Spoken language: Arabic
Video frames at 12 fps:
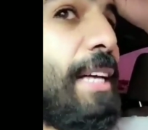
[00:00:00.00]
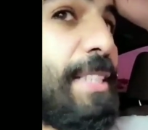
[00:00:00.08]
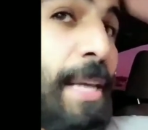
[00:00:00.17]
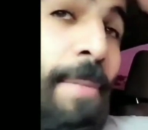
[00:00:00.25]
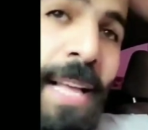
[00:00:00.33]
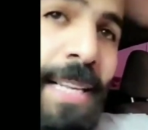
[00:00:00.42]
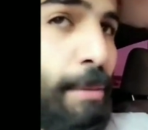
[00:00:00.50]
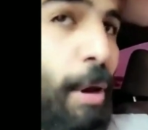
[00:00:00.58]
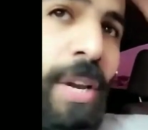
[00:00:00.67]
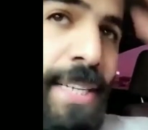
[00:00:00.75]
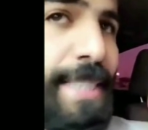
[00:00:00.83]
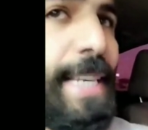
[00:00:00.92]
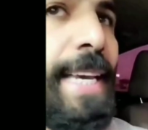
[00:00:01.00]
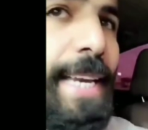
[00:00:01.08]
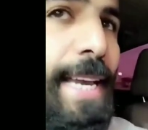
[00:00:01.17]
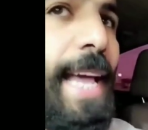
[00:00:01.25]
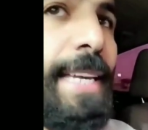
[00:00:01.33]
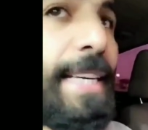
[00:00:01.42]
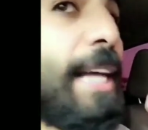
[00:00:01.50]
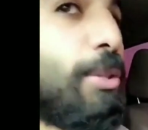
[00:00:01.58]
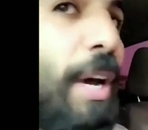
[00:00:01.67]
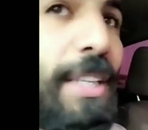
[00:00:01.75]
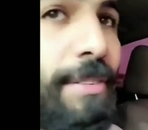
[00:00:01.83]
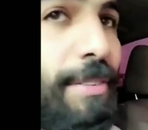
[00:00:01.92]
زمان زمان وانا صغير يعني
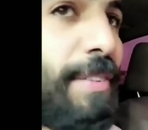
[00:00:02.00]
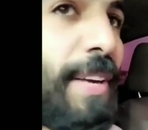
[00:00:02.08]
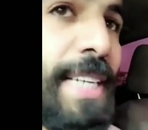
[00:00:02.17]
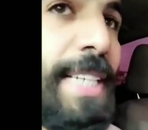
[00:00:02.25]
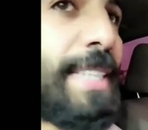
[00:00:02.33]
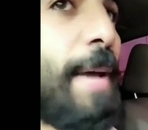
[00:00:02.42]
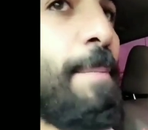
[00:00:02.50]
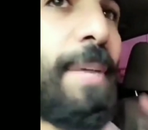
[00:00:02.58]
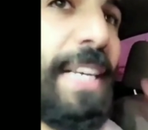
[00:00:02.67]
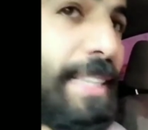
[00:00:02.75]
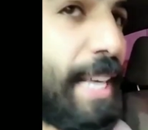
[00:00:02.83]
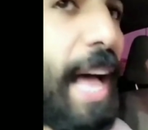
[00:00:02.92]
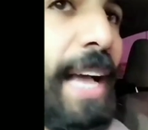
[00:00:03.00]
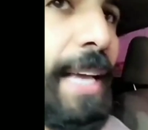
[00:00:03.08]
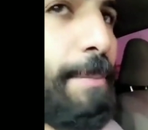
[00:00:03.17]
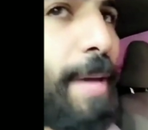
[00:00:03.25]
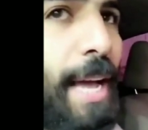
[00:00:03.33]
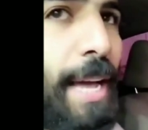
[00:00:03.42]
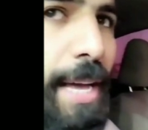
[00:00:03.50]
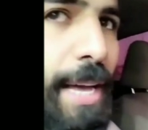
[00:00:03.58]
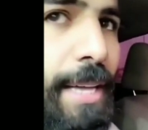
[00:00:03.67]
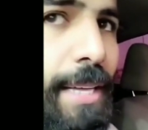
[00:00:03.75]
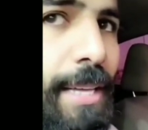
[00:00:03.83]
كانت واحدة في الفصل جنبي كنت خاق معها